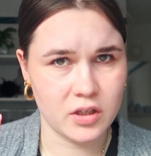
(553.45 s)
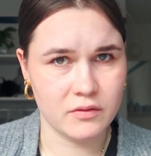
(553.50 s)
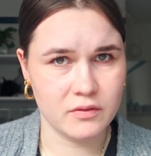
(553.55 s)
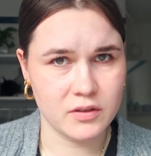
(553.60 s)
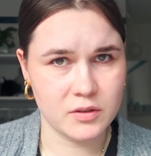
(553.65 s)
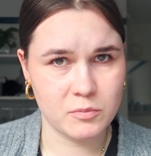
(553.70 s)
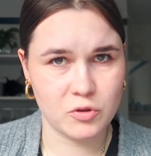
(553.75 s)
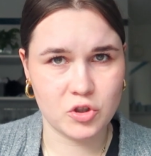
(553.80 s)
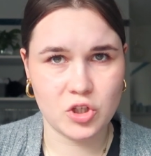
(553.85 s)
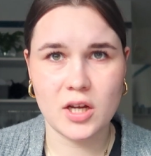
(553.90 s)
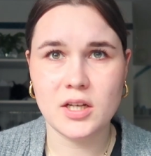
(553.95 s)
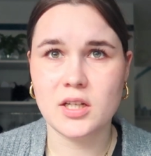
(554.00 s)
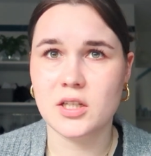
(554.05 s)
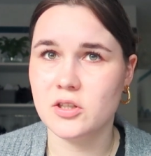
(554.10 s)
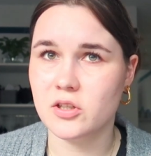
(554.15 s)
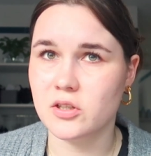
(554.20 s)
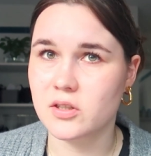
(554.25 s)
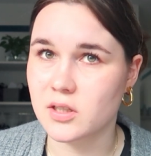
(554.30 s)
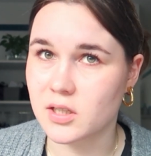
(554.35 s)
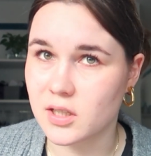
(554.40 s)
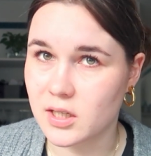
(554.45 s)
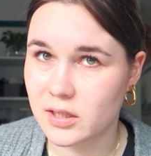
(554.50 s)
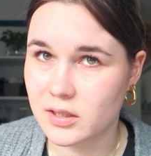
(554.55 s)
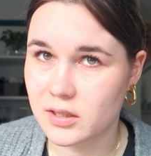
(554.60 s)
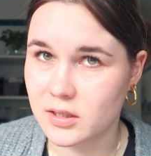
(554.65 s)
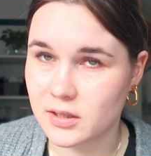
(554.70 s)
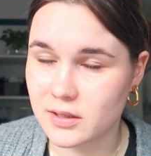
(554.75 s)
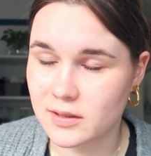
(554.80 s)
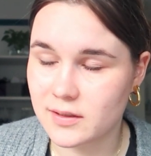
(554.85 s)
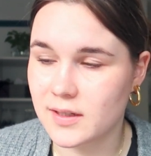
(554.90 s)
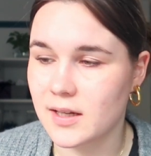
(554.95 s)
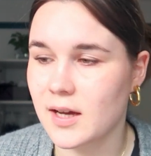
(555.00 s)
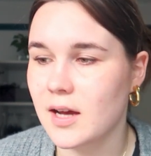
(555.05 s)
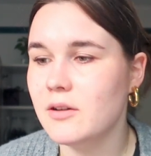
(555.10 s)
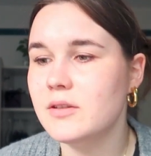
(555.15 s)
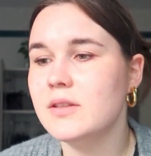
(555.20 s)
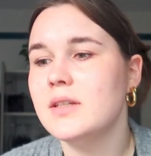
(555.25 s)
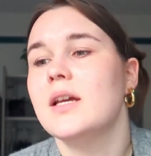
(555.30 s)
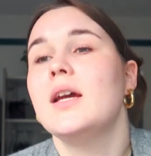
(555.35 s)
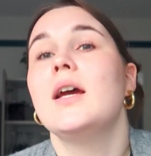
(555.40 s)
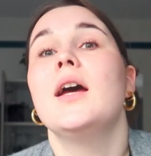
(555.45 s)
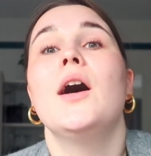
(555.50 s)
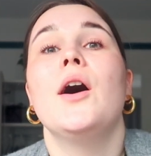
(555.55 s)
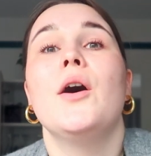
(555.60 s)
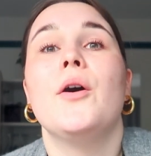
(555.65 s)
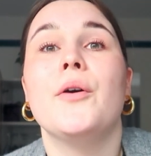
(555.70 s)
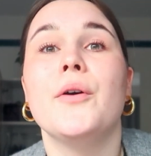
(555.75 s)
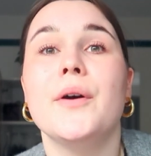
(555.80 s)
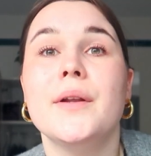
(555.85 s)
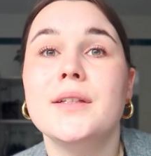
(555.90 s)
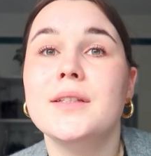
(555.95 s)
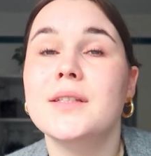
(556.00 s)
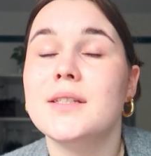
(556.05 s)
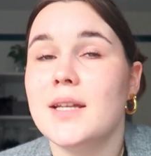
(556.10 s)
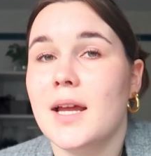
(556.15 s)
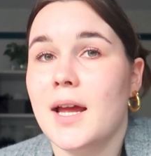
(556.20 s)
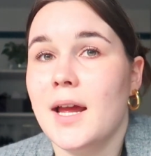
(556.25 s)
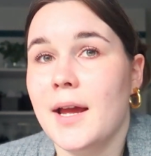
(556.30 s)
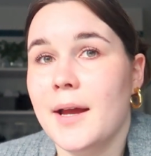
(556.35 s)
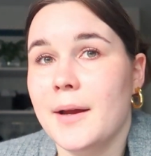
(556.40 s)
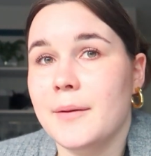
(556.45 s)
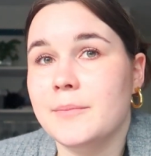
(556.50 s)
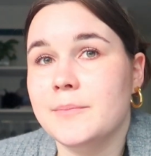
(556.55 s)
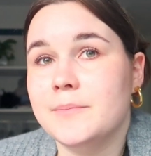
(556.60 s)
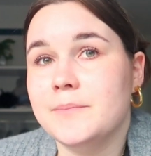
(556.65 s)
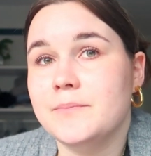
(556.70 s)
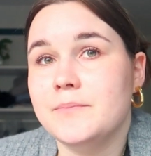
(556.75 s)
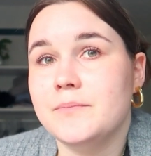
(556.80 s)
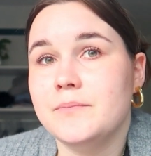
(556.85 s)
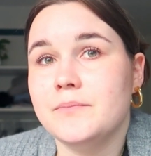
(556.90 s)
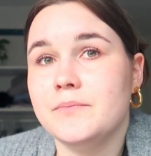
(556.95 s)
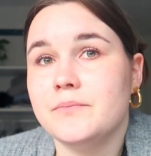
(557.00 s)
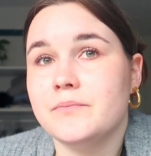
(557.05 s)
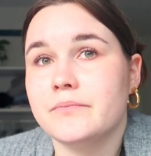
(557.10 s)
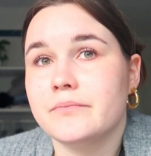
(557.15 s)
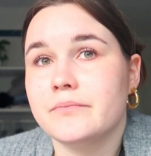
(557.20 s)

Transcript: ihr wisst Bescheid, ansonsten cutte ich das hier raus. Und ähm,